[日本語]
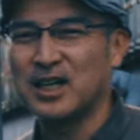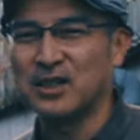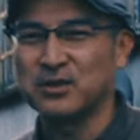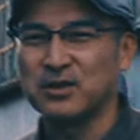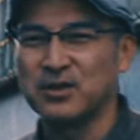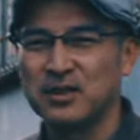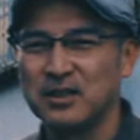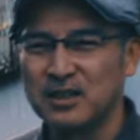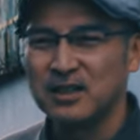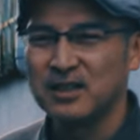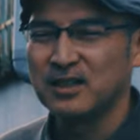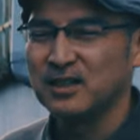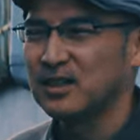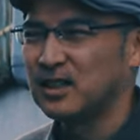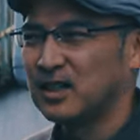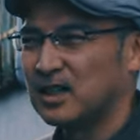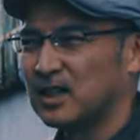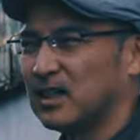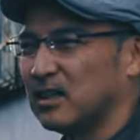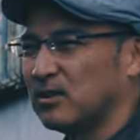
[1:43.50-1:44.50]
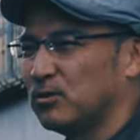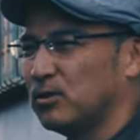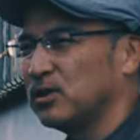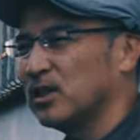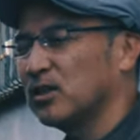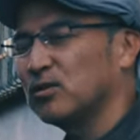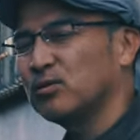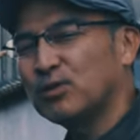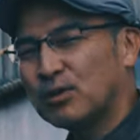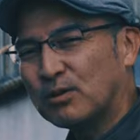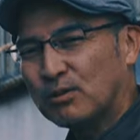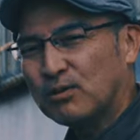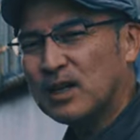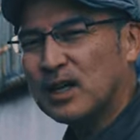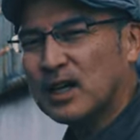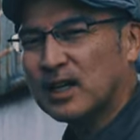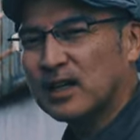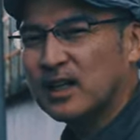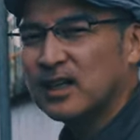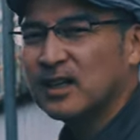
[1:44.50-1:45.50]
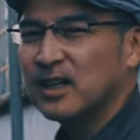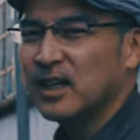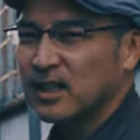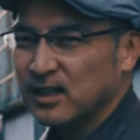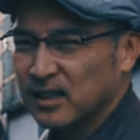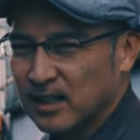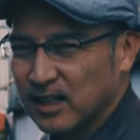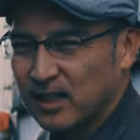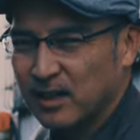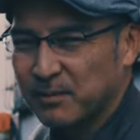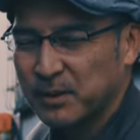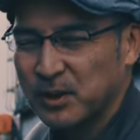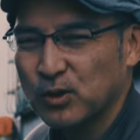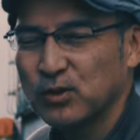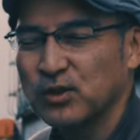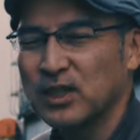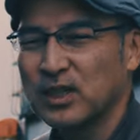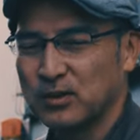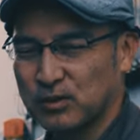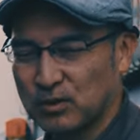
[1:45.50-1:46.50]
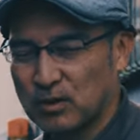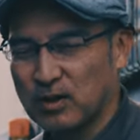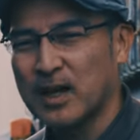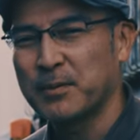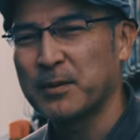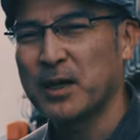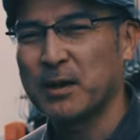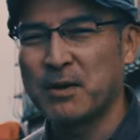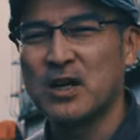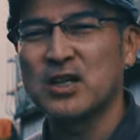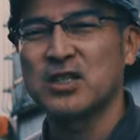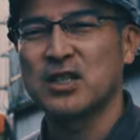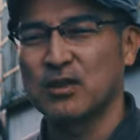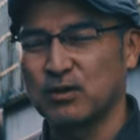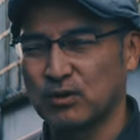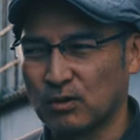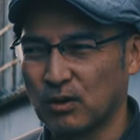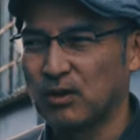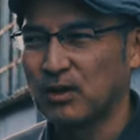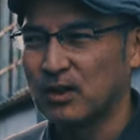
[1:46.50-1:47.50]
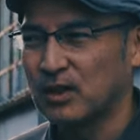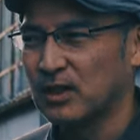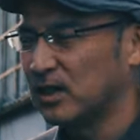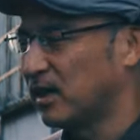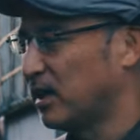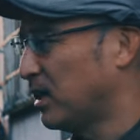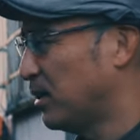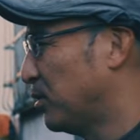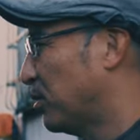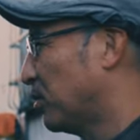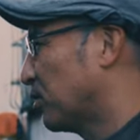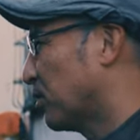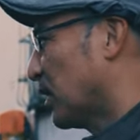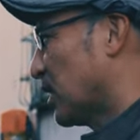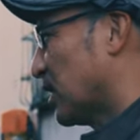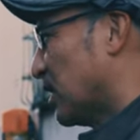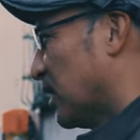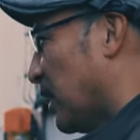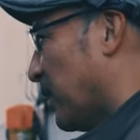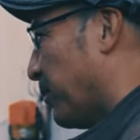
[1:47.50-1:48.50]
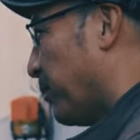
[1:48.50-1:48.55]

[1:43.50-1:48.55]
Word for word: ある、はい、こういったところはガンガンねやっぱ撮っていくとカメラ回していくということですね。